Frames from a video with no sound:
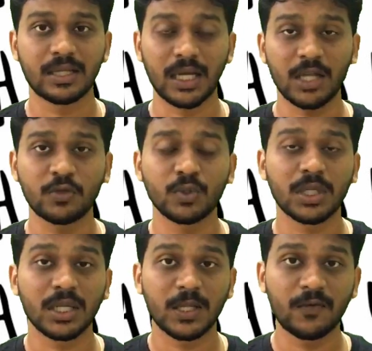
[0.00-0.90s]
தலை
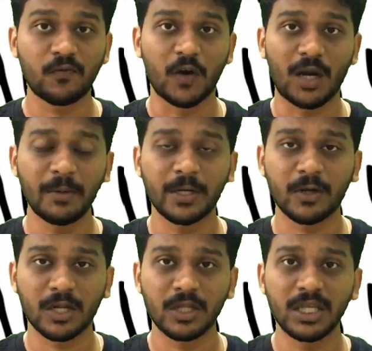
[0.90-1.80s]
சுற்றுறது வாமிட்
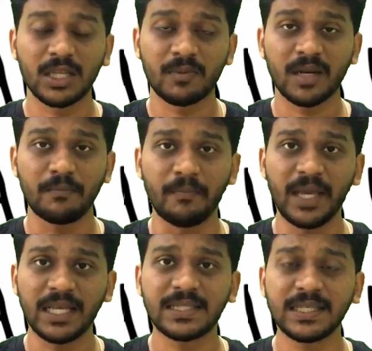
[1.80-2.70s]
வர்றது இந்த மாதிரி
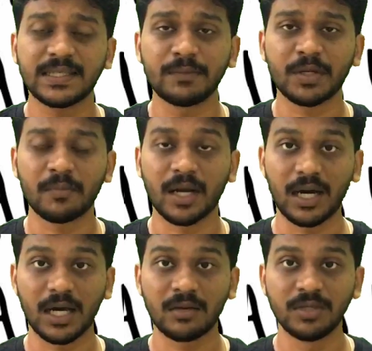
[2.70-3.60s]
பேசிக் சிம்டமில்
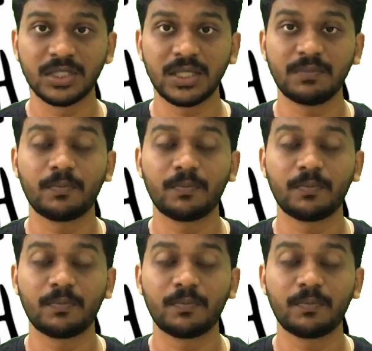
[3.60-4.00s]
ஆரம்பித்து